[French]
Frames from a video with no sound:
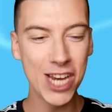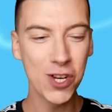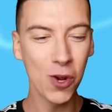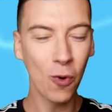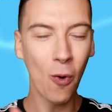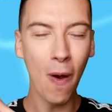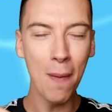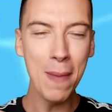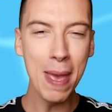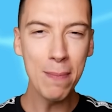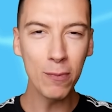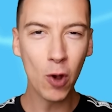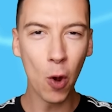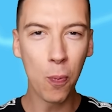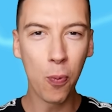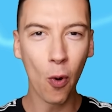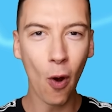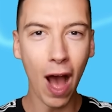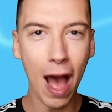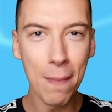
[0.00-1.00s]
Et je crois même qu'on
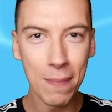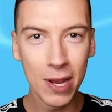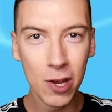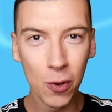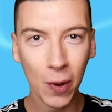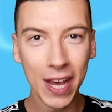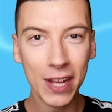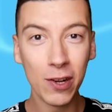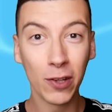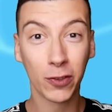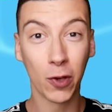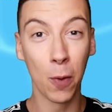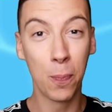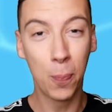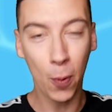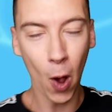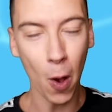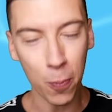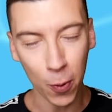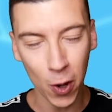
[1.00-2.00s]
pourra améliorer notre
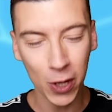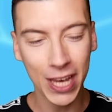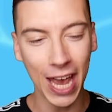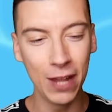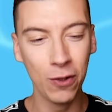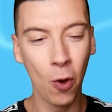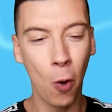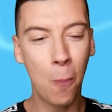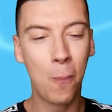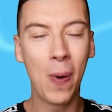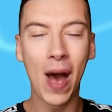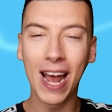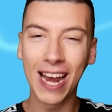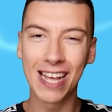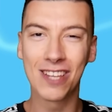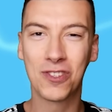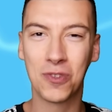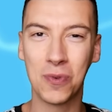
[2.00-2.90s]
propre canon par la